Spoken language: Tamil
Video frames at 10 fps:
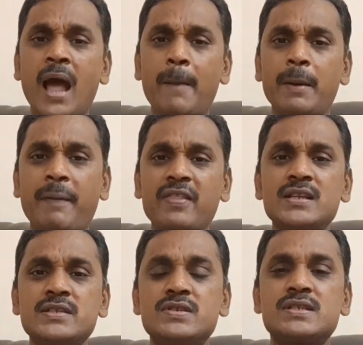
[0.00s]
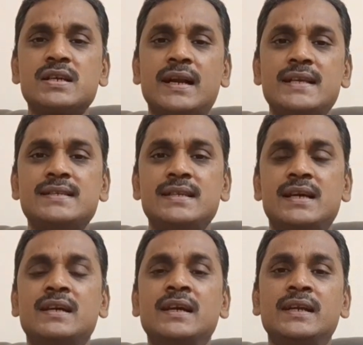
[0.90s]
அப்படி பதினஞ்சு வருஷம்
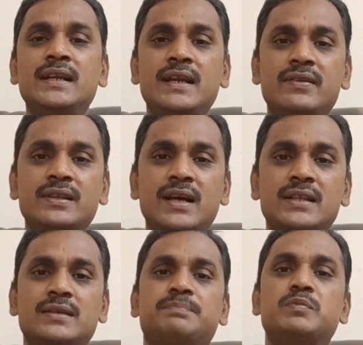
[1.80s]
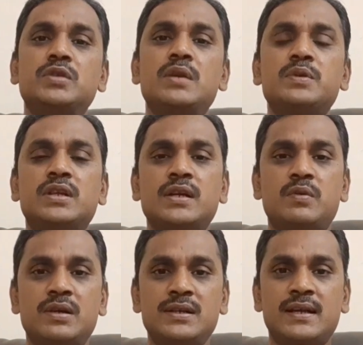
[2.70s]
கடைசியில் நீங்கள் வந்து அந்த முதிர்வு தொகை
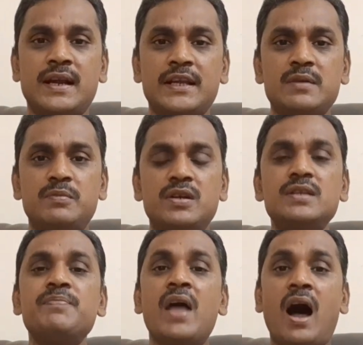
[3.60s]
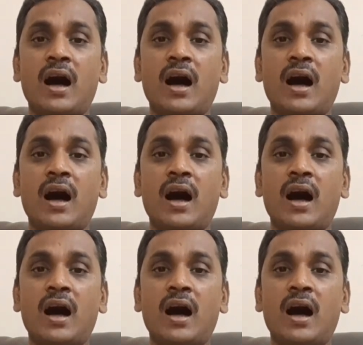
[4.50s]
உங்களுக்கு கிடைக்கும் பொழுதும்